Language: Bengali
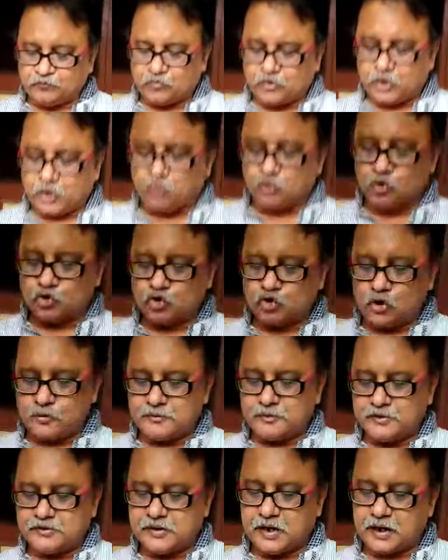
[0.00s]
তো এগুলো
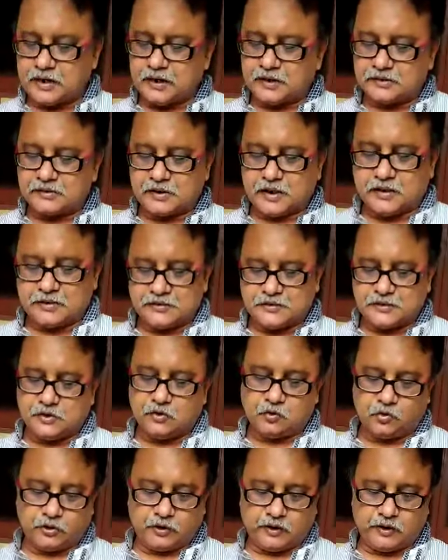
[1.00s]
সবই চাকার সাহায্যে
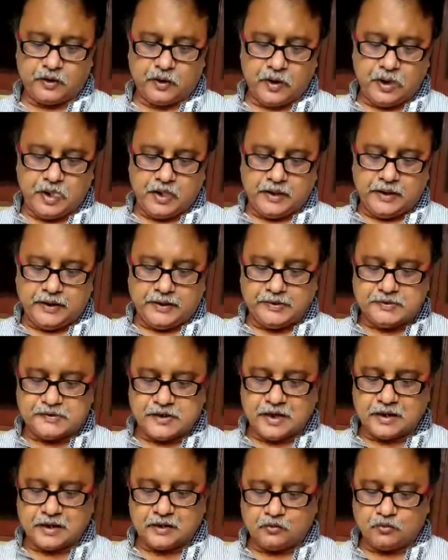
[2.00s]
ঘোরে এই
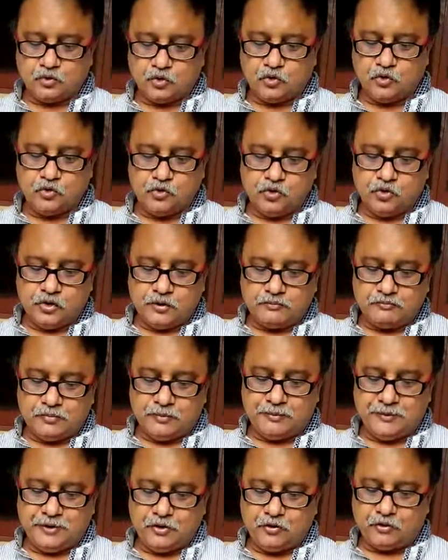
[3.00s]
চাকাগুলো
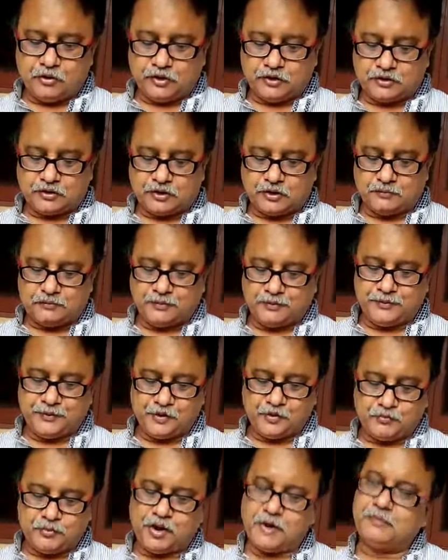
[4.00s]
বিভিন্ন ক্ষেত্রে
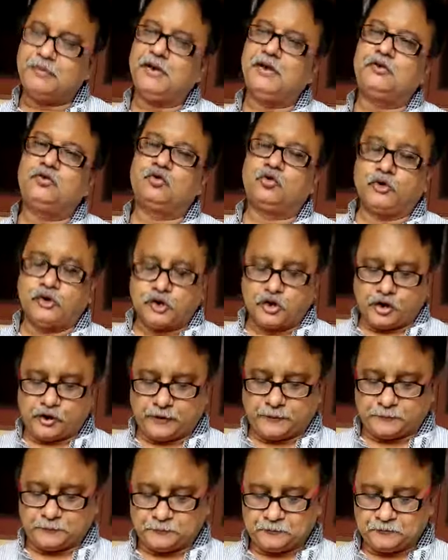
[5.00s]
বিভিন্নভাবে তৈরি
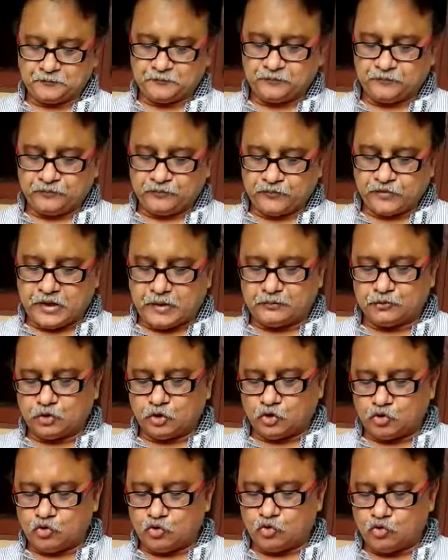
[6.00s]
হয় যেমন
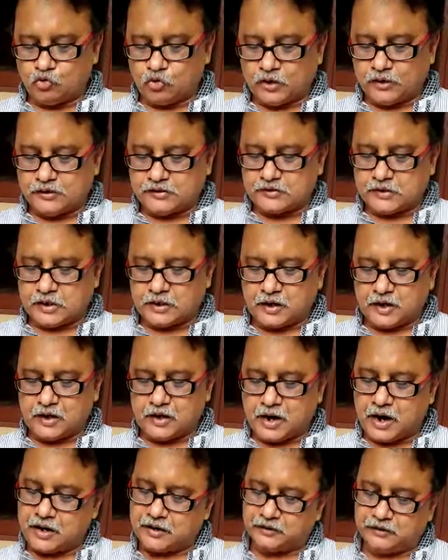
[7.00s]
ধরো গরুর গাড়ির চাকা
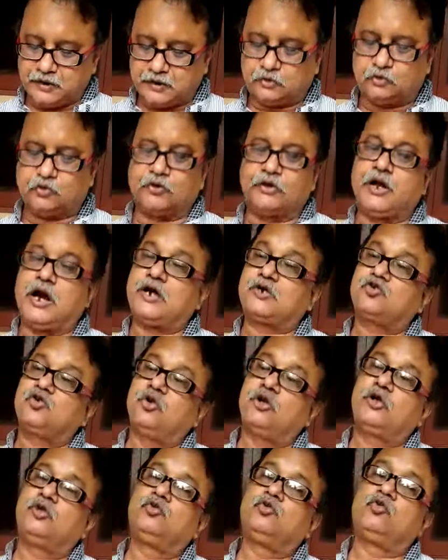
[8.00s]
কাঠ দিয়ে তৈরি
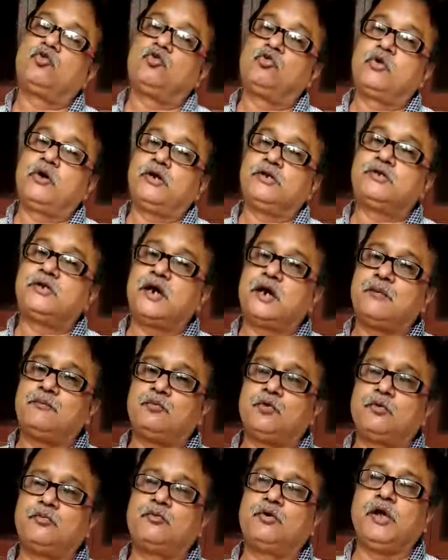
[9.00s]
আসলে কিন্তু গরুর গাড়ির চাকা
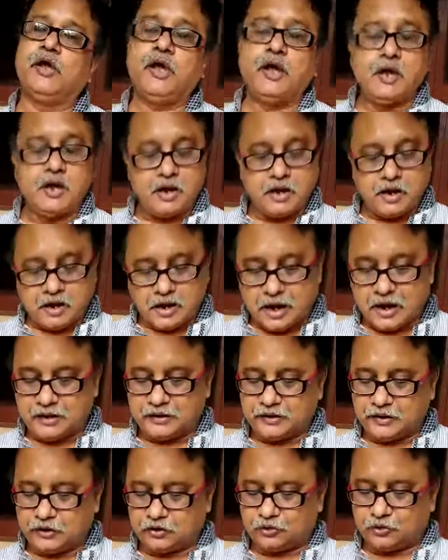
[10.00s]
পুরোপুরি কাঠ
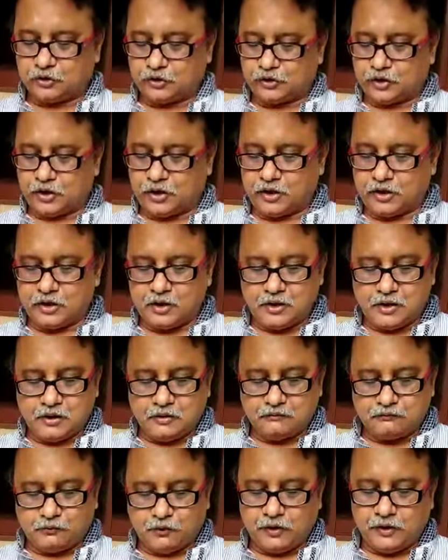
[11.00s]
দিয়ে তৈরি হয়
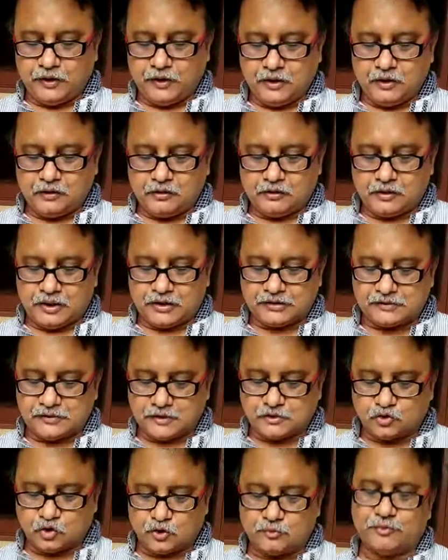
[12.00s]
ফলে
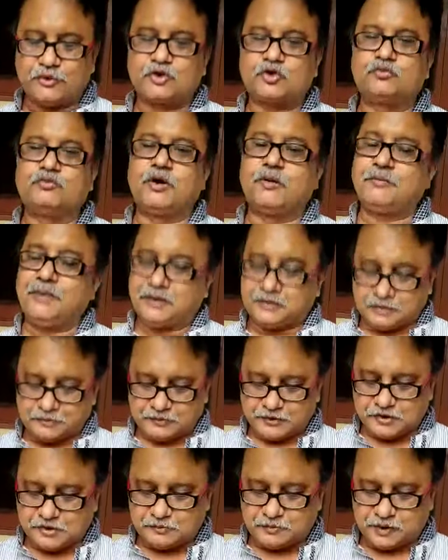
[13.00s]
রাস্তায় চলবার সময় বাধা
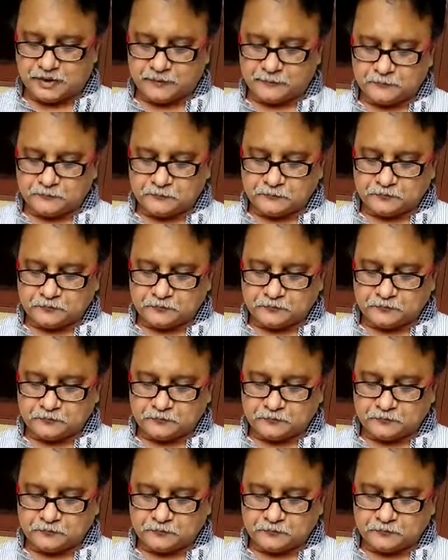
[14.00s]
বেশি পায়